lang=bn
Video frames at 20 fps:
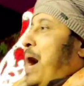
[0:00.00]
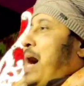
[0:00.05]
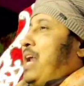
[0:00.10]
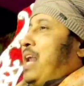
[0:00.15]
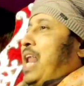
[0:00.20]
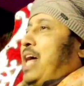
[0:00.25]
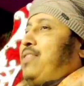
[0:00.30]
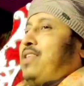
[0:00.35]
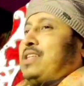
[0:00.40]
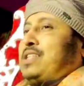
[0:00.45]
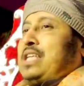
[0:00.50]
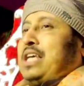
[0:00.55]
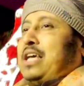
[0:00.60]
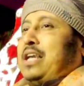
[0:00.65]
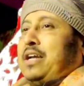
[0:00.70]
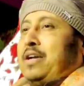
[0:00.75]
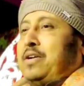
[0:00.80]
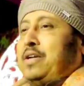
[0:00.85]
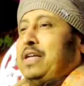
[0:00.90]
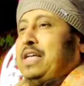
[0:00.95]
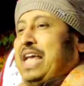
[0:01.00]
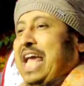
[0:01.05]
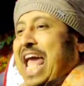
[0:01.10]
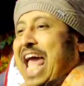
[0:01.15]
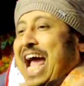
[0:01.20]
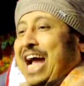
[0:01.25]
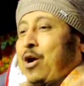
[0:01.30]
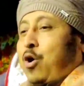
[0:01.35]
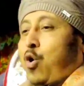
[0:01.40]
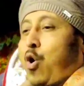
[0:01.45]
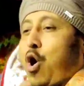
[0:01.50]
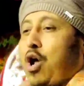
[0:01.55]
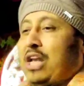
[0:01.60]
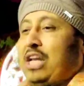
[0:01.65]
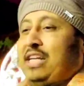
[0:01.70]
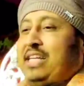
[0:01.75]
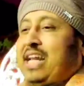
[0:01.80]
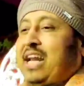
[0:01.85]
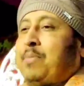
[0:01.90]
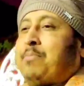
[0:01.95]
বাংলাদেশের এক
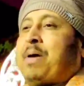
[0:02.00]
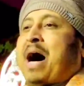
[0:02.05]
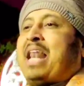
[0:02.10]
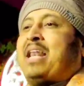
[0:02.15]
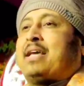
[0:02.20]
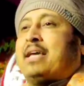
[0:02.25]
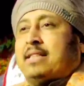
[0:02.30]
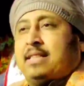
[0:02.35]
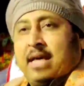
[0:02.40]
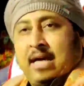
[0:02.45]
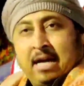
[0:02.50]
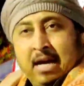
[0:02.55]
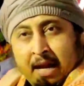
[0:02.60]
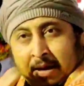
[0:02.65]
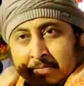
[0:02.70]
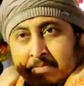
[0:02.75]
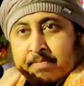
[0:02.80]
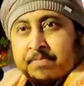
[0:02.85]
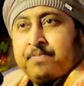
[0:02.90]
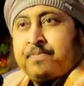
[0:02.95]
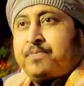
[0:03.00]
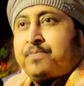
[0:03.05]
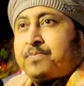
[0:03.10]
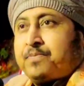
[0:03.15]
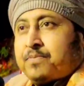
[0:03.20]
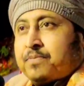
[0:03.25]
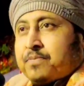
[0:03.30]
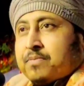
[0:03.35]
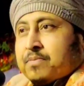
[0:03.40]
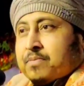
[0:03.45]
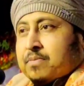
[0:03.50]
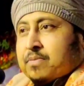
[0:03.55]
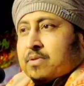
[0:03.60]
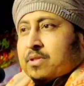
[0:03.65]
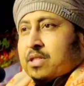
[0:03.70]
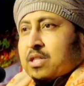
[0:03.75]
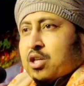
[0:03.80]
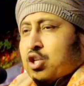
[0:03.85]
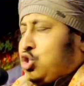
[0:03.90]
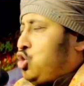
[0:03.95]
কোয়ালিটির মালকে দেখলাম
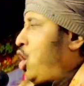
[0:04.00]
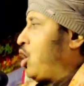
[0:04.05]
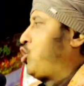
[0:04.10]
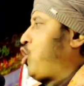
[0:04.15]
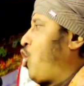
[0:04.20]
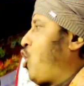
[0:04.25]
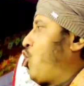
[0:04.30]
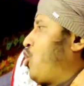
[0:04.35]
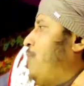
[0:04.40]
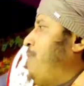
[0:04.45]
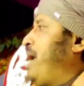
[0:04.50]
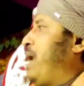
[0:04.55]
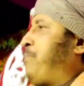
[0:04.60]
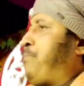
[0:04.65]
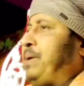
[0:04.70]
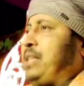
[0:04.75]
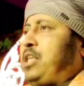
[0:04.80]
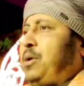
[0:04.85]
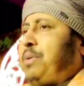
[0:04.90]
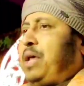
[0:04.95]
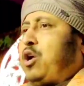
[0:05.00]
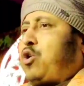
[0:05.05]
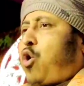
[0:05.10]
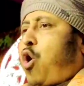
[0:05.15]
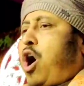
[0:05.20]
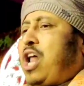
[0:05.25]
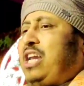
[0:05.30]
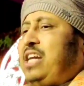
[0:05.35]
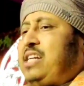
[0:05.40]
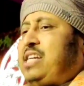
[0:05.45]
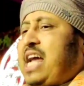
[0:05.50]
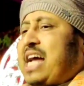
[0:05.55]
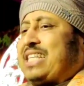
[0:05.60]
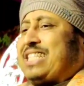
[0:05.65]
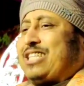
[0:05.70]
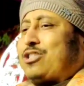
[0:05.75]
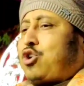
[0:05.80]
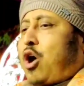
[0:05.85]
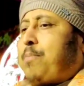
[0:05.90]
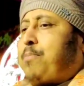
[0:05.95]
যত রকমের পৃথিবীর কোয়ালিটি
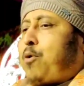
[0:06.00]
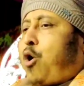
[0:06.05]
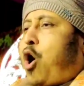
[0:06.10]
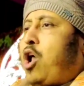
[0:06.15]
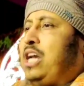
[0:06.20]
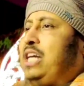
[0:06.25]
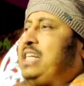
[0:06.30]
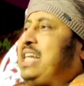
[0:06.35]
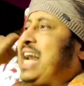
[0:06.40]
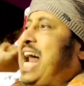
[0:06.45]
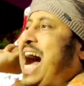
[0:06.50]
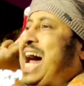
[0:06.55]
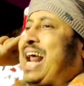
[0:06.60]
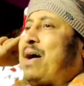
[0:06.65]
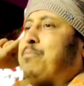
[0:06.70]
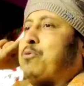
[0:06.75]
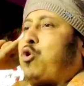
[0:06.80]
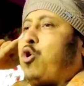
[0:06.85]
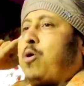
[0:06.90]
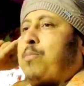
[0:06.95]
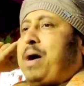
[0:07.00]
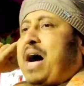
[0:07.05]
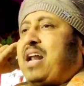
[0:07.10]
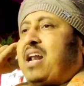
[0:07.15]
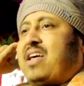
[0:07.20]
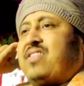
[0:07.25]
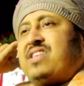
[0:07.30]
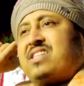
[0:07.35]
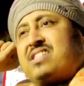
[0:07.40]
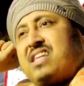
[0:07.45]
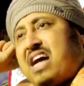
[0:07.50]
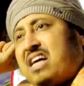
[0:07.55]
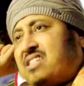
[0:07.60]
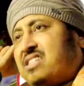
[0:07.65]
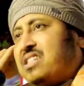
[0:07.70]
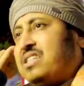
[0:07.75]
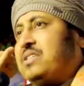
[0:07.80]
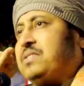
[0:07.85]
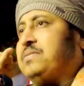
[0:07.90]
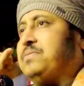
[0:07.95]
আছে সব কোয়ালিটির হারাম কর বাংলাদেশে
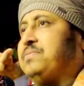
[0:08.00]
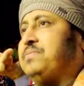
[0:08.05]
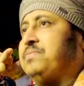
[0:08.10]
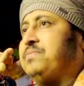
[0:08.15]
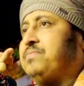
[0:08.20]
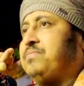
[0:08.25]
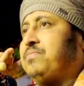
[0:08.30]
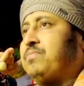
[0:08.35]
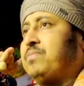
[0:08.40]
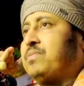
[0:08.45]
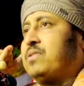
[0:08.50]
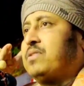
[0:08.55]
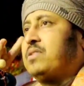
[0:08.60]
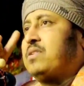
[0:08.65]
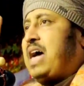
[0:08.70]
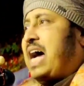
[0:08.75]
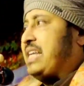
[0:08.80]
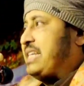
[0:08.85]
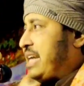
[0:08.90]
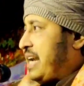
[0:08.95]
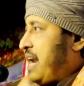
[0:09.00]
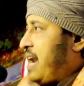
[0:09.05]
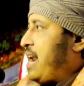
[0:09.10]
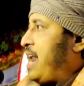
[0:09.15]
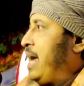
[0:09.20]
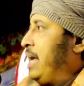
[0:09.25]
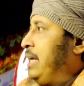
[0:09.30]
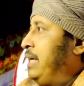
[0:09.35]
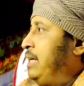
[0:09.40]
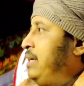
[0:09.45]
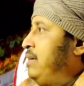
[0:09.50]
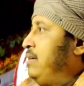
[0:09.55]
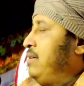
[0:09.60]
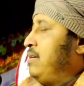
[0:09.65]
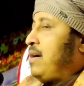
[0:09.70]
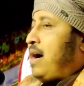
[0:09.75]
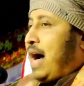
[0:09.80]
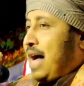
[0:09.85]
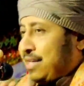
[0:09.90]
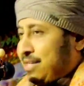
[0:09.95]
আছে আছে না নাই
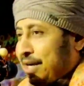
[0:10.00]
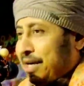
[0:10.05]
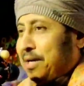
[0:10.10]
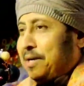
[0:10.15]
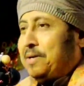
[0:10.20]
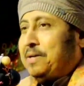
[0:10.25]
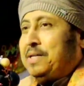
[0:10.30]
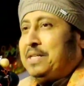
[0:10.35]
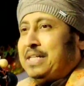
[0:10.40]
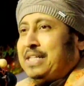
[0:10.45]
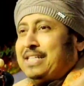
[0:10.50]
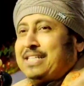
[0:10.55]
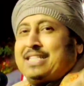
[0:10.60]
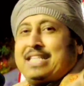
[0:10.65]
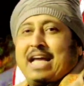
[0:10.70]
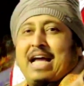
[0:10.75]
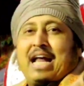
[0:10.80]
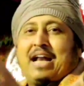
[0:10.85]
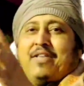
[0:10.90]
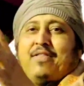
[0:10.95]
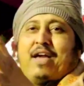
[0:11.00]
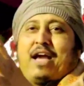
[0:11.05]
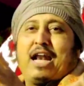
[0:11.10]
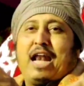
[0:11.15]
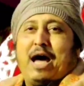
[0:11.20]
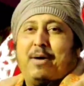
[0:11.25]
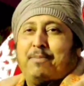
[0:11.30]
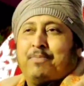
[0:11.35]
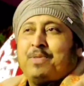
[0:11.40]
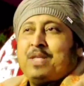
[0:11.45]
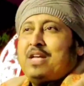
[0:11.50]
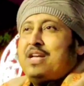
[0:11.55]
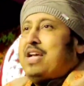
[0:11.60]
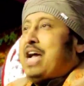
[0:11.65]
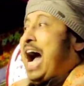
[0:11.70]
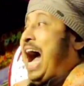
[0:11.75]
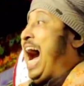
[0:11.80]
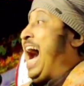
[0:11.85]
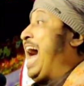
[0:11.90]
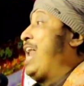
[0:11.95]
আছে সেখানে দেখলাম
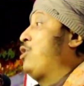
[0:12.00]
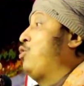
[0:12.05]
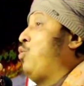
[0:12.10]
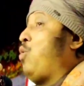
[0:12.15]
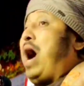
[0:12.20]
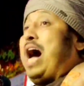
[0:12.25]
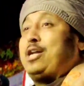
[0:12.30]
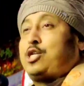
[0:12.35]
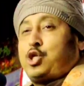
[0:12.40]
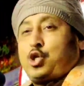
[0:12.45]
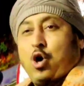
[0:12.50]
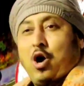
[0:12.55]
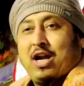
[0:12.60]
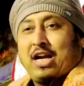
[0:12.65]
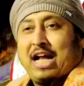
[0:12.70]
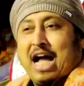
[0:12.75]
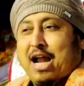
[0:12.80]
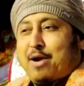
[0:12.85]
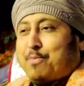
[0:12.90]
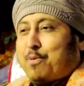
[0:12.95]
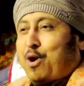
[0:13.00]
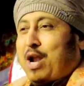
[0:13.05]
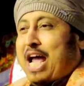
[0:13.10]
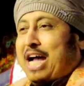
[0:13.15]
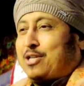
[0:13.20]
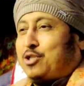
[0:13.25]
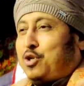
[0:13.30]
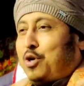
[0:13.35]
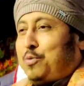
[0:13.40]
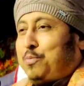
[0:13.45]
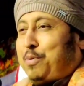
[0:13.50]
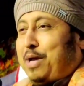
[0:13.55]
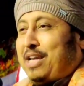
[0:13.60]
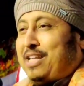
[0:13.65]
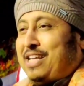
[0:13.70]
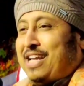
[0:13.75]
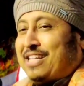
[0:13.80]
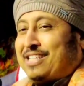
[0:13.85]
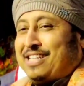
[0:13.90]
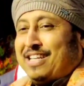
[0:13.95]
আনোয়ার সরকার বলে একজন
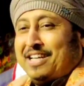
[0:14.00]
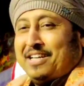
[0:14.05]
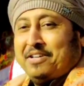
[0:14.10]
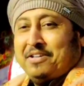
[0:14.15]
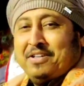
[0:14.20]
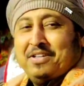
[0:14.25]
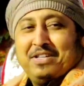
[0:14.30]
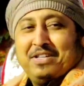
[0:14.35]
বেরিয়েছে